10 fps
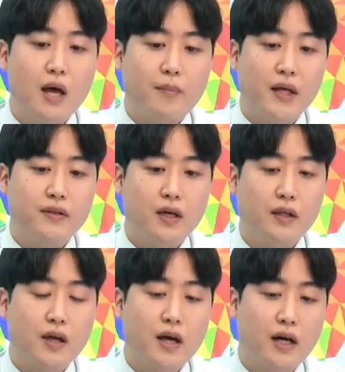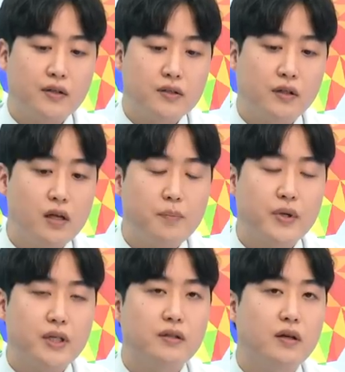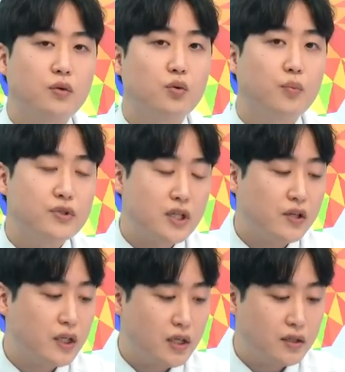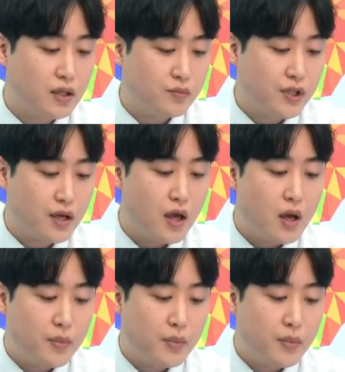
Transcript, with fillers: 반등에 대한 가능성이 1%라도 높은 상황이기 때문에